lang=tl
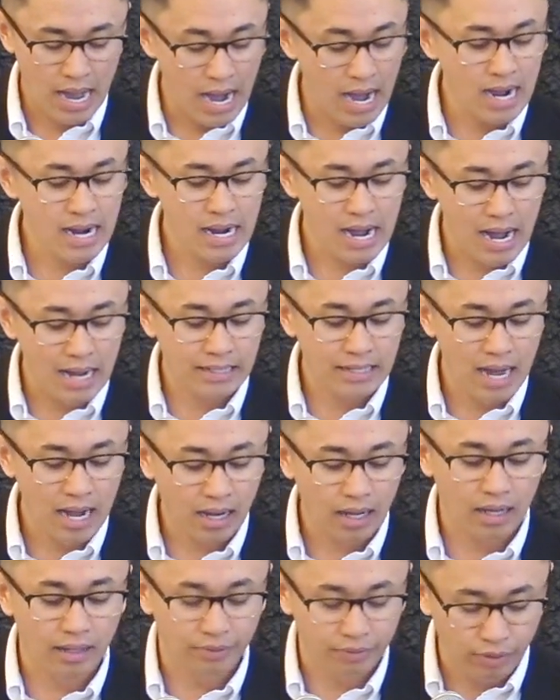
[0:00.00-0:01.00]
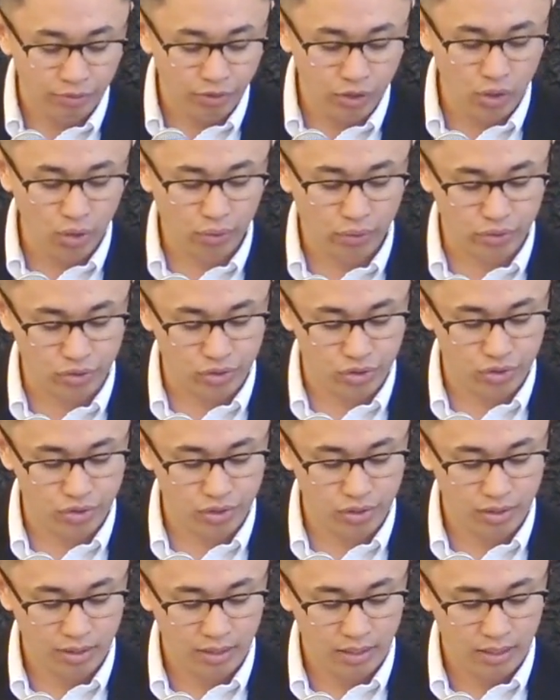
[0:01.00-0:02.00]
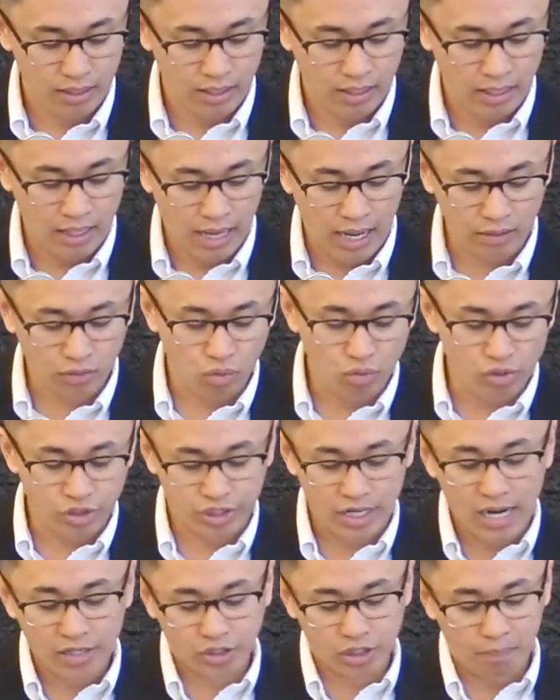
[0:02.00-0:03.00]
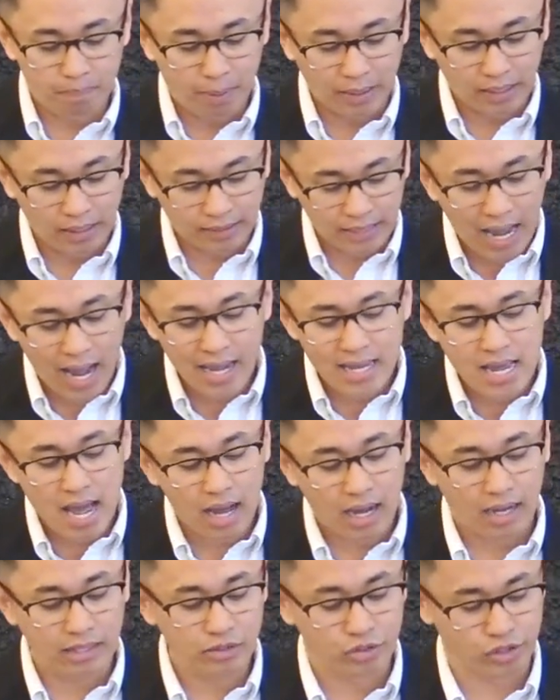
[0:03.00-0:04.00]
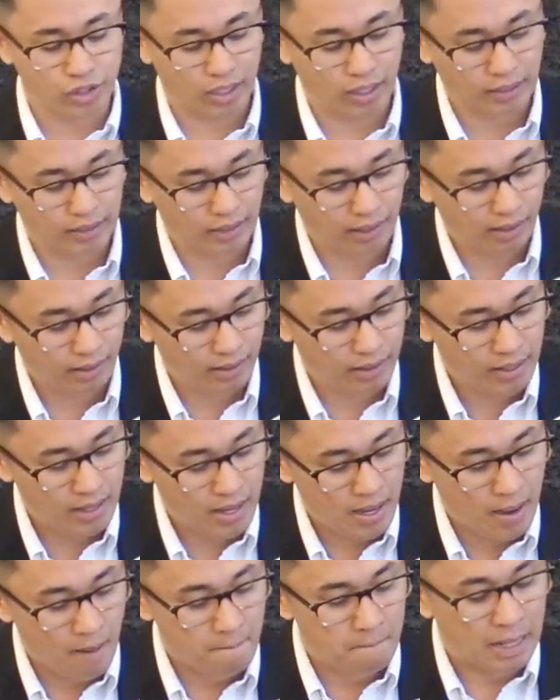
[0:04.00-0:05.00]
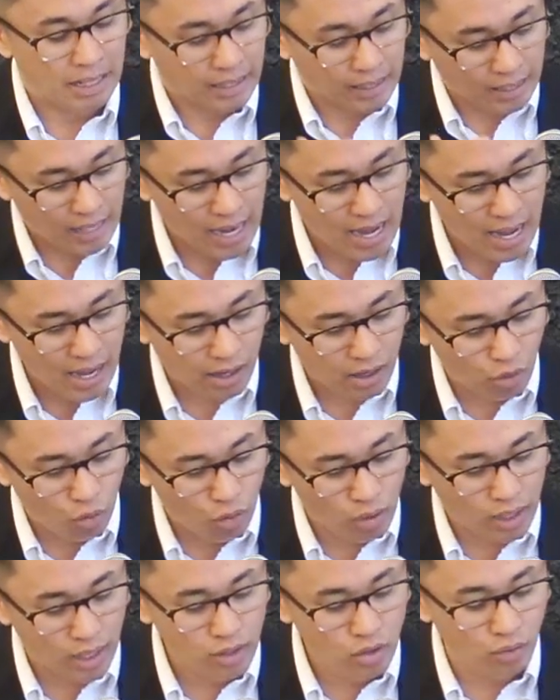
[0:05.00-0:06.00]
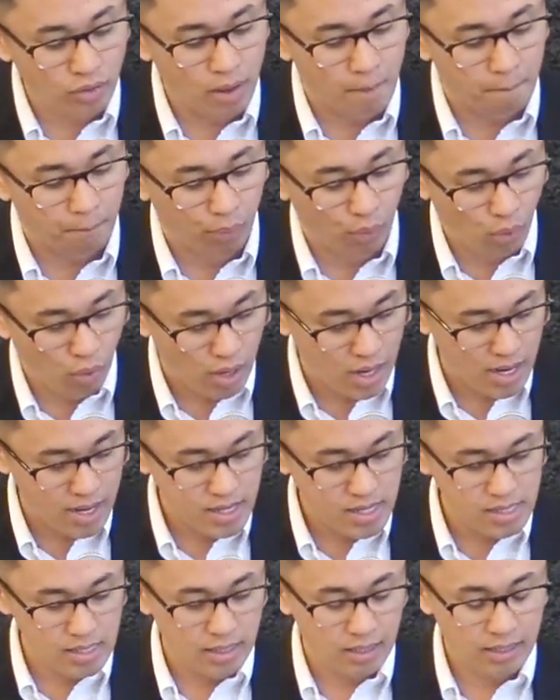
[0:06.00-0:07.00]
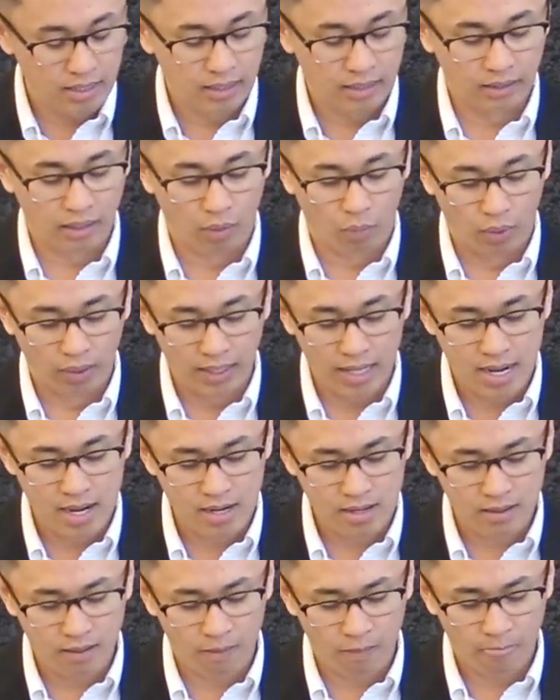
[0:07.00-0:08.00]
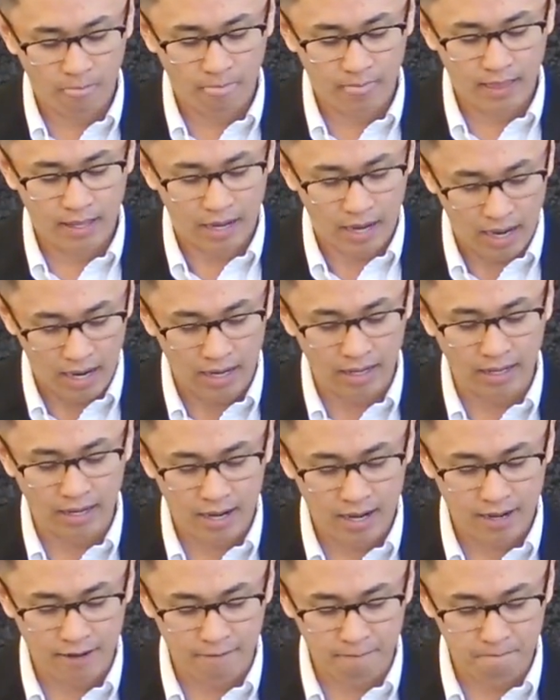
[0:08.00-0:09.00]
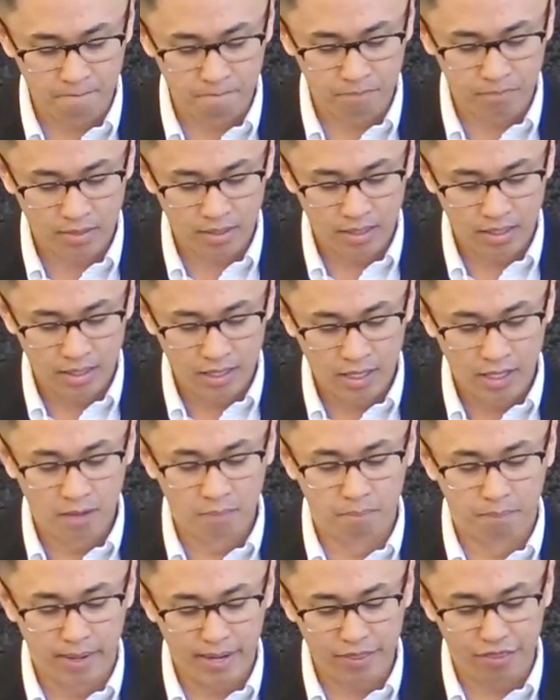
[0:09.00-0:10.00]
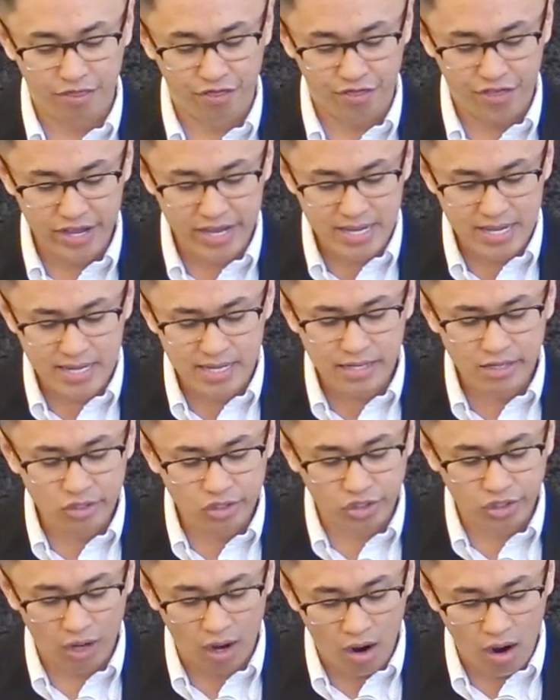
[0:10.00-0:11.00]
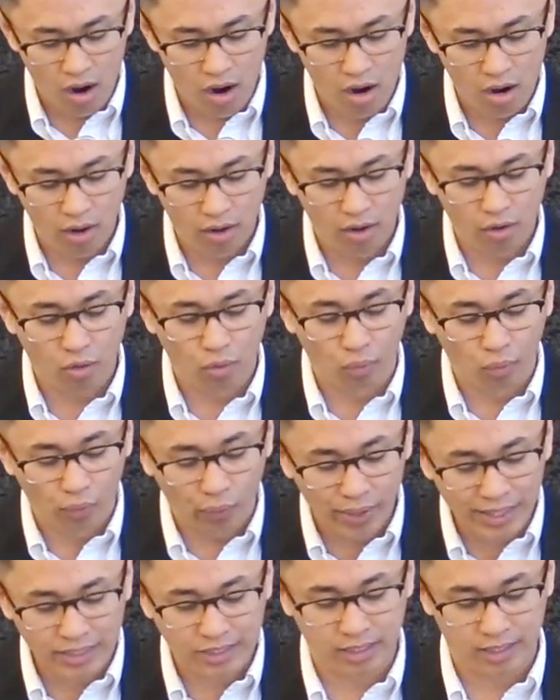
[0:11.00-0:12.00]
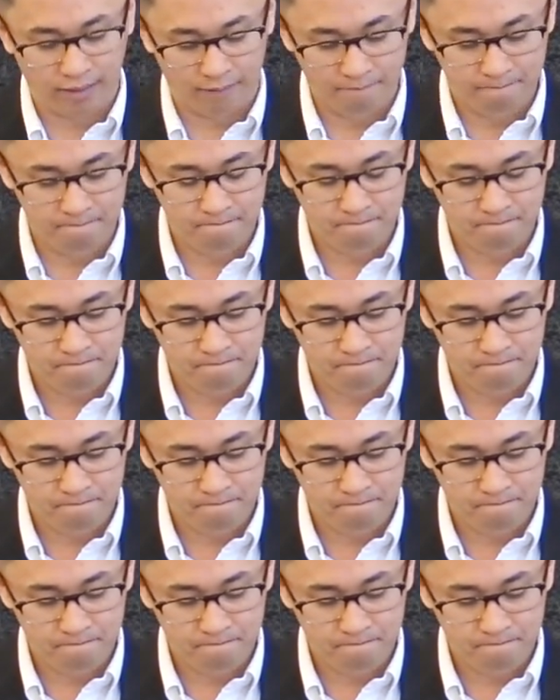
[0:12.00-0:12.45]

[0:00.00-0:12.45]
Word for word: ang anak ng Diyos. At kung sasampalataya kayo sa Kanya, magkakaroon kayo ng buhay na walang hanggan. But these are written